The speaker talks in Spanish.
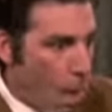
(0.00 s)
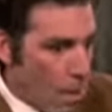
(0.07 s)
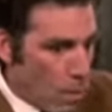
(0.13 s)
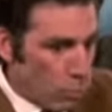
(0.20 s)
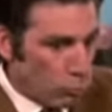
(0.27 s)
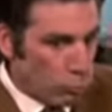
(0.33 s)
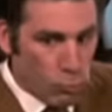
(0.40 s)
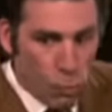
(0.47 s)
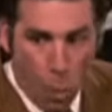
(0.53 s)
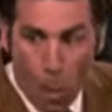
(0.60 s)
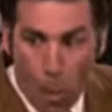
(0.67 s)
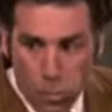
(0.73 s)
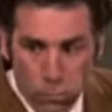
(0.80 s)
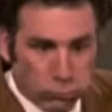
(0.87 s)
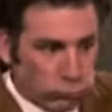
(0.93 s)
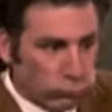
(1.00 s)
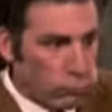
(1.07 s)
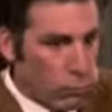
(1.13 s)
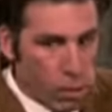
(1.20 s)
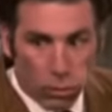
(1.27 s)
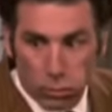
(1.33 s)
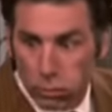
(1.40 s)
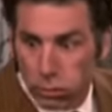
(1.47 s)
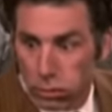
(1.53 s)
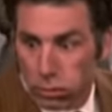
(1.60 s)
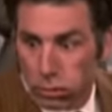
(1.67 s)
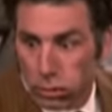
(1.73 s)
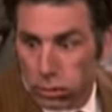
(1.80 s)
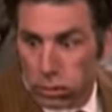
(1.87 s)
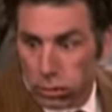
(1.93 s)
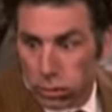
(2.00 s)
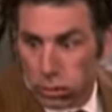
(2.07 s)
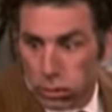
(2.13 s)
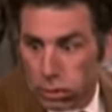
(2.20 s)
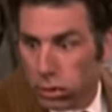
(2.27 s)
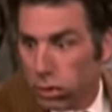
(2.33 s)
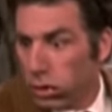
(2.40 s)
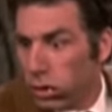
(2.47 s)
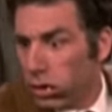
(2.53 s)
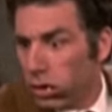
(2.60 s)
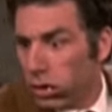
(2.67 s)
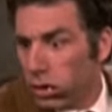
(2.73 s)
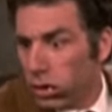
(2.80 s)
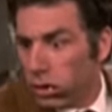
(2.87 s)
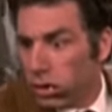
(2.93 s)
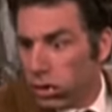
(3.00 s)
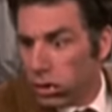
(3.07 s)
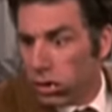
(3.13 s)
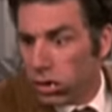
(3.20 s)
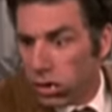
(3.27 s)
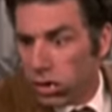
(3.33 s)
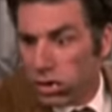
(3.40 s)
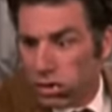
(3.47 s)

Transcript: Twitter y seguime en Instagram que tengo Instagram y después de hacer todo eso, hacele caso a mi tía